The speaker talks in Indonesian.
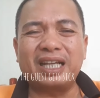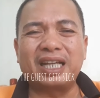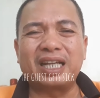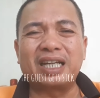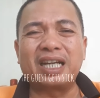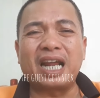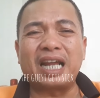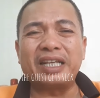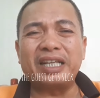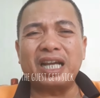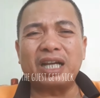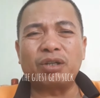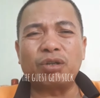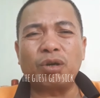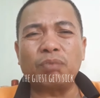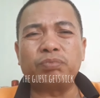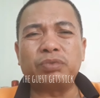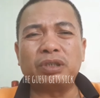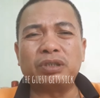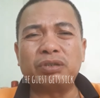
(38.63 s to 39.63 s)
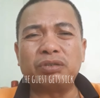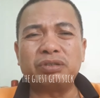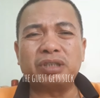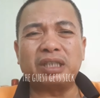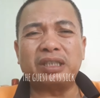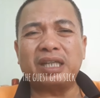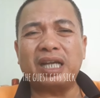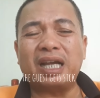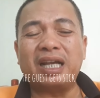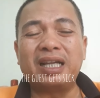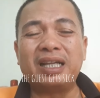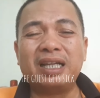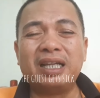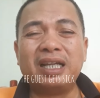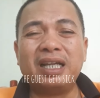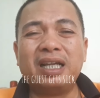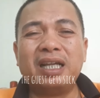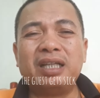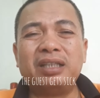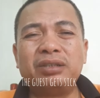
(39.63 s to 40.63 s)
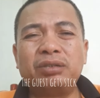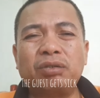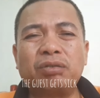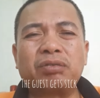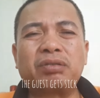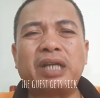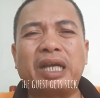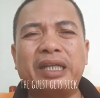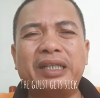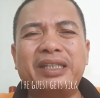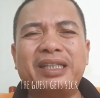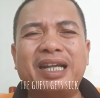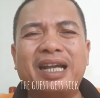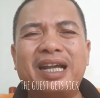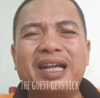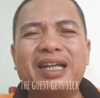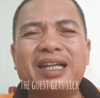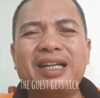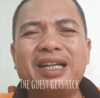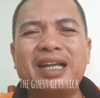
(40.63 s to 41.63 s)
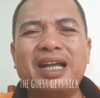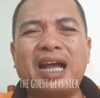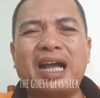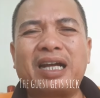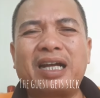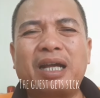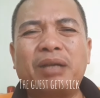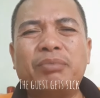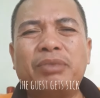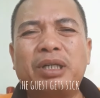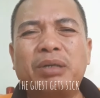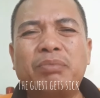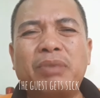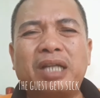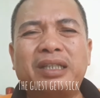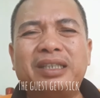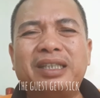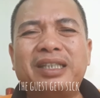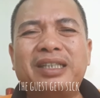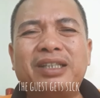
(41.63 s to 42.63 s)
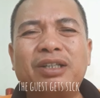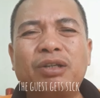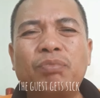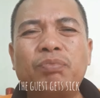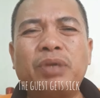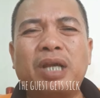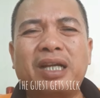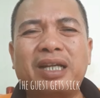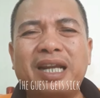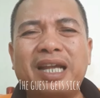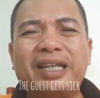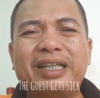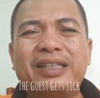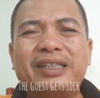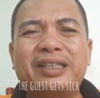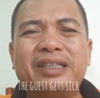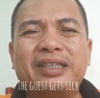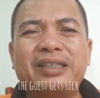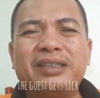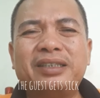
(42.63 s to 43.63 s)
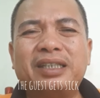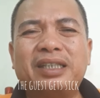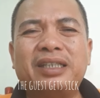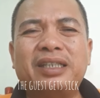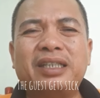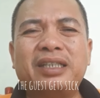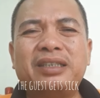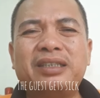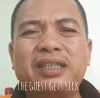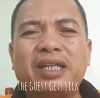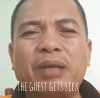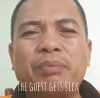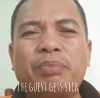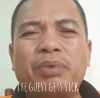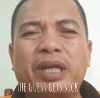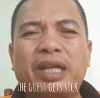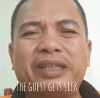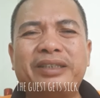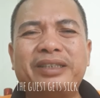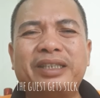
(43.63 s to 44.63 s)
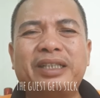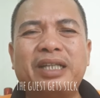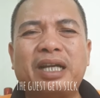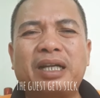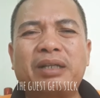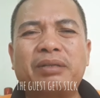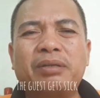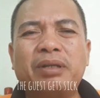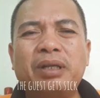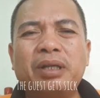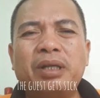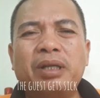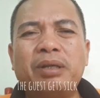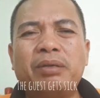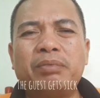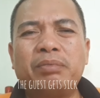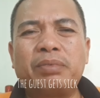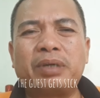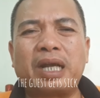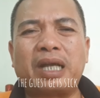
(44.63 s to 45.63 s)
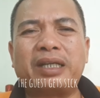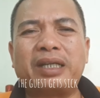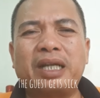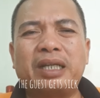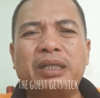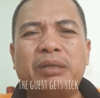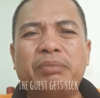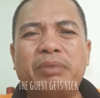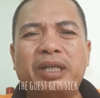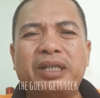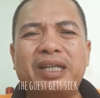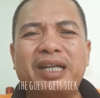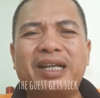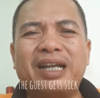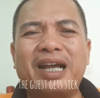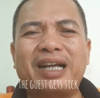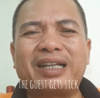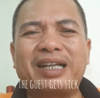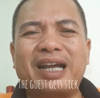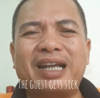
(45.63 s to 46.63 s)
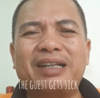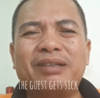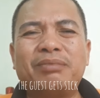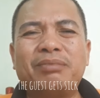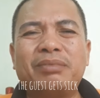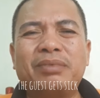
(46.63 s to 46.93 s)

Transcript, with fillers: kena dia grup tentu saja tour guide-nya akan menemani grup yang lain jadi travel agent yang berada di Medan akan